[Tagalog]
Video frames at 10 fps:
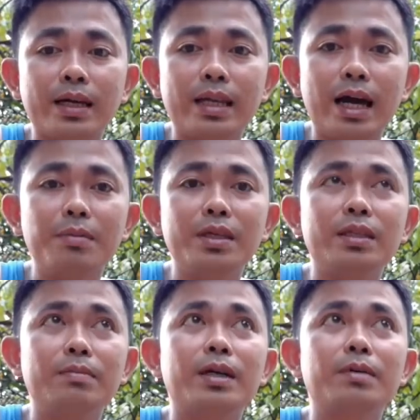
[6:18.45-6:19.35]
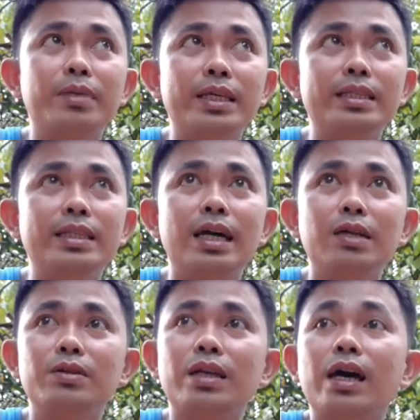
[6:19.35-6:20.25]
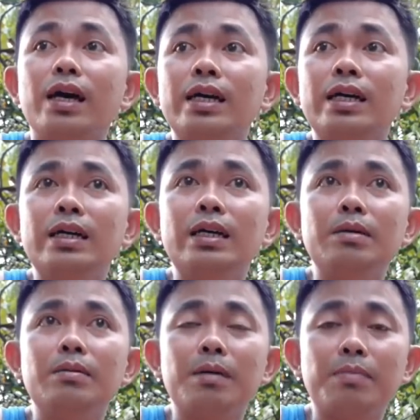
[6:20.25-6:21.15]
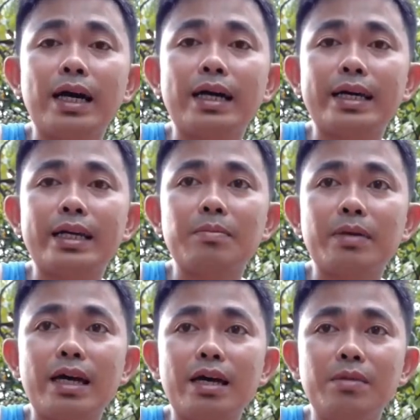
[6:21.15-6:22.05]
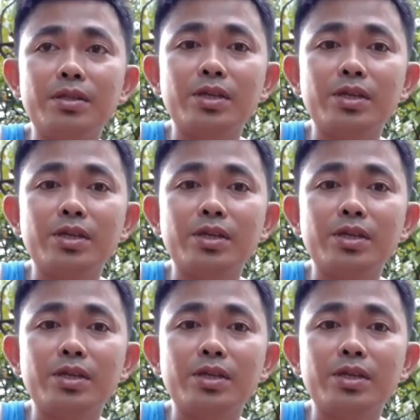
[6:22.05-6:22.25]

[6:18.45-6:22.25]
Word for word: namin mag-breed lalo na mga pangkarera pa namin.